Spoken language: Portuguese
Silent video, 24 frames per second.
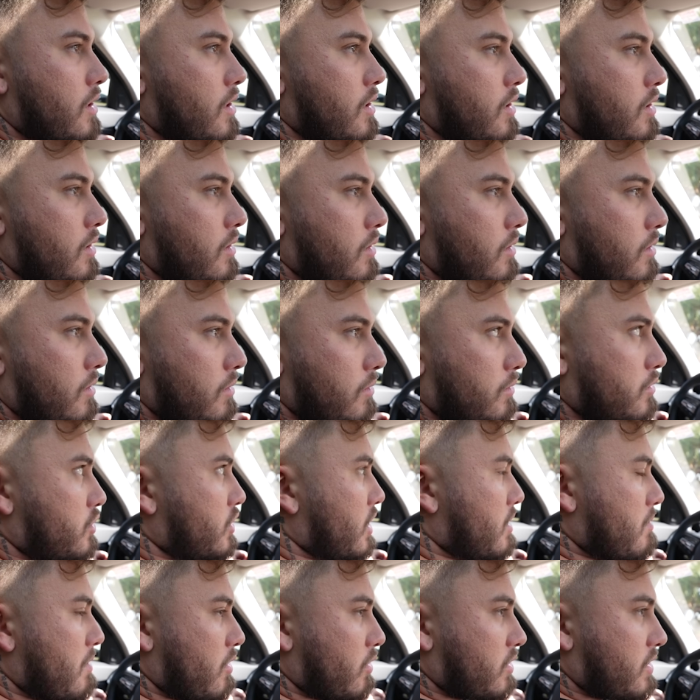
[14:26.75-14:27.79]
Sim.
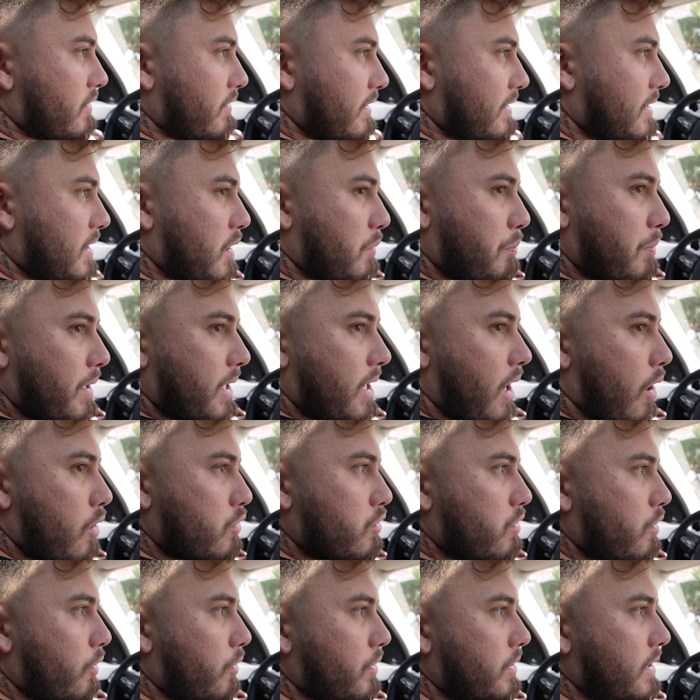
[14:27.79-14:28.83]
Jaimão, você vai ter que pegar o
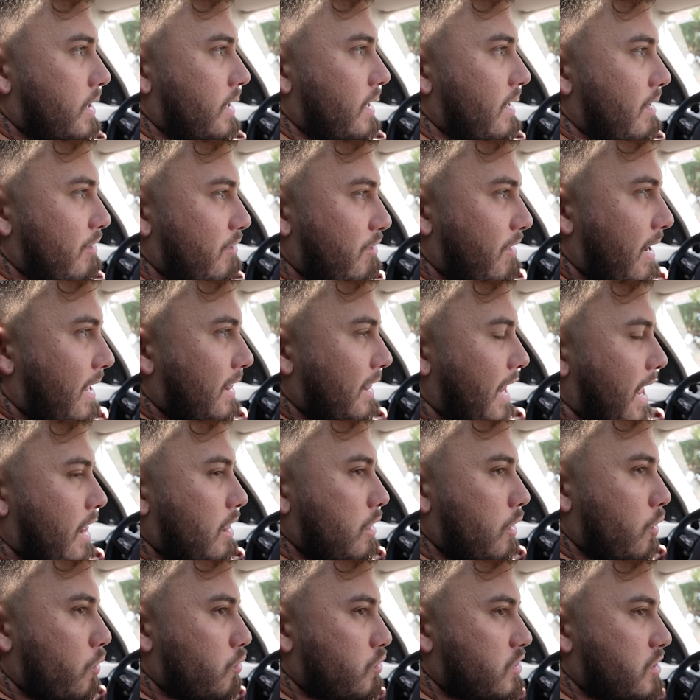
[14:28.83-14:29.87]
drone e levar lá
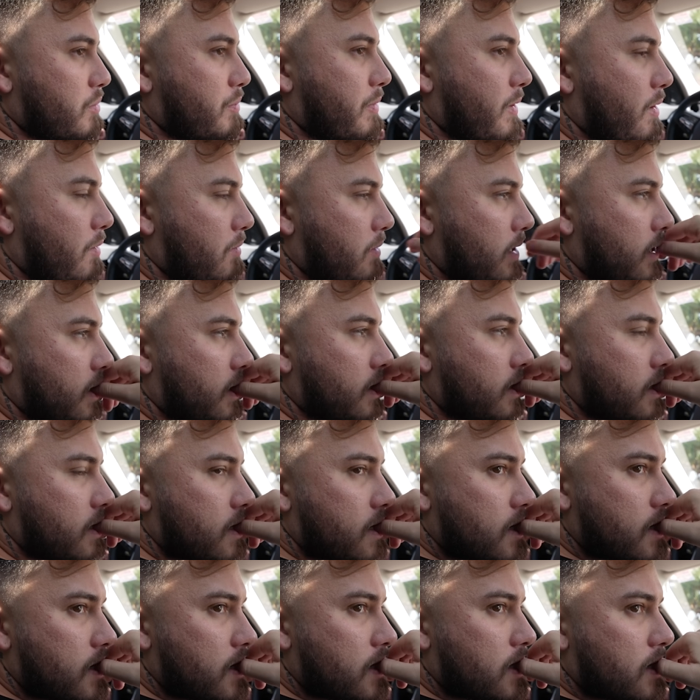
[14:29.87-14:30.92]
longe pra mim.
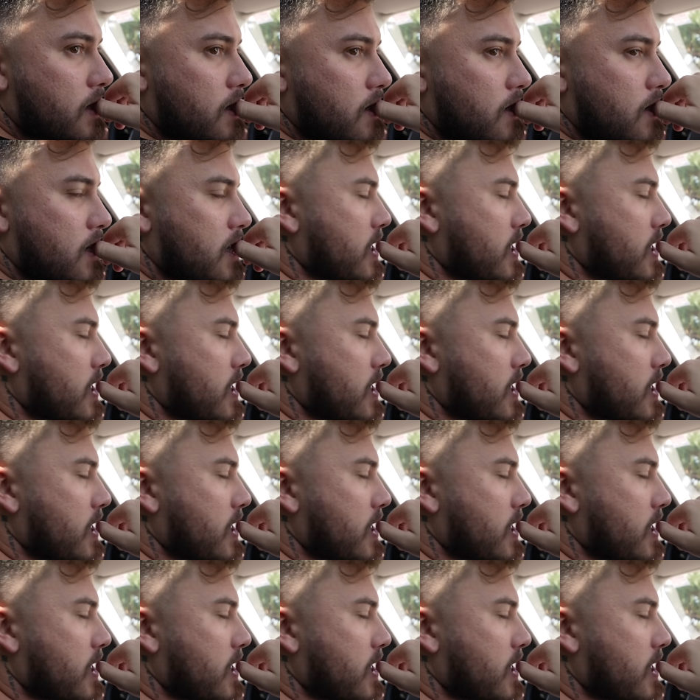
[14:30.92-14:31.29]
Tá.